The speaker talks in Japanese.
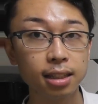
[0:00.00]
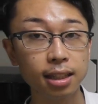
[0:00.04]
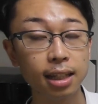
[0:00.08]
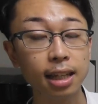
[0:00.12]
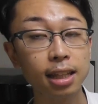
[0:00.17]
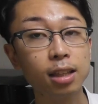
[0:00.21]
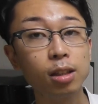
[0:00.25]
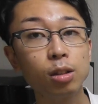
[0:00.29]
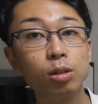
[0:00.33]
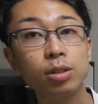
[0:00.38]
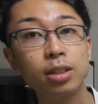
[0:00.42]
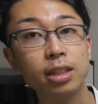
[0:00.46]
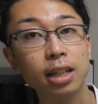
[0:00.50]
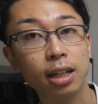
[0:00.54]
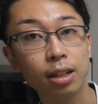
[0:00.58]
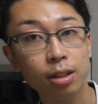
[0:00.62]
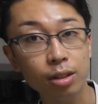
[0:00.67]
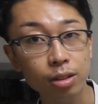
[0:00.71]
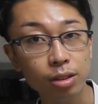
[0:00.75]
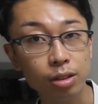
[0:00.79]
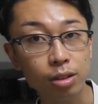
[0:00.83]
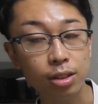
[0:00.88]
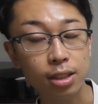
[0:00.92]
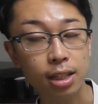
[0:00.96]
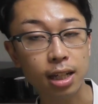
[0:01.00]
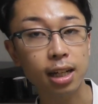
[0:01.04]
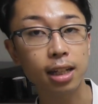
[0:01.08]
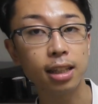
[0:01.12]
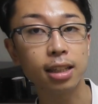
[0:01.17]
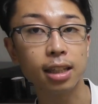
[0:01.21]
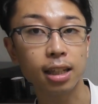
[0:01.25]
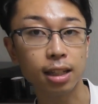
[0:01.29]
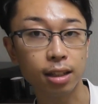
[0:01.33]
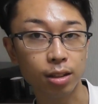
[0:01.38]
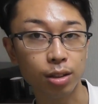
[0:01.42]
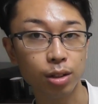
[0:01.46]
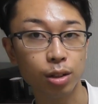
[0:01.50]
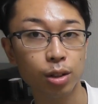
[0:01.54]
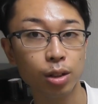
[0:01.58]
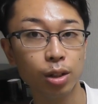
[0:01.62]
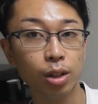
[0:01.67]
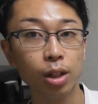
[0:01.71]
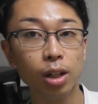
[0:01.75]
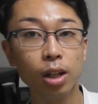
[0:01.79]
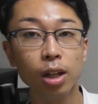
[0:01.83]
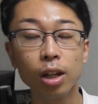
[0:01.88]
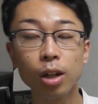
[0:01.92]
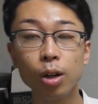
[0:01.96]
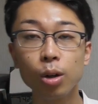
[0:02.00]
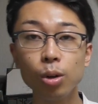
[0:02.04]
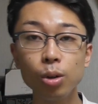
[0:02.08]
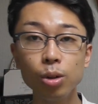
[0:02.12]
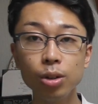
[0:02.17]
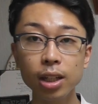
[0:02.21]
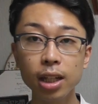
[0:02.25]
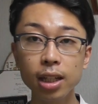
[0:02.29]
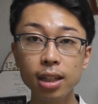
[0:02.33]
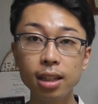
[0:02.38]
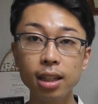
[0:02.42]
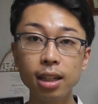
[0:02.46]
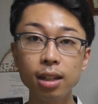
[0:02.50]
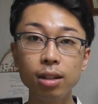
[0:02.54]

血糖値がぐんと下がっていくこうなっ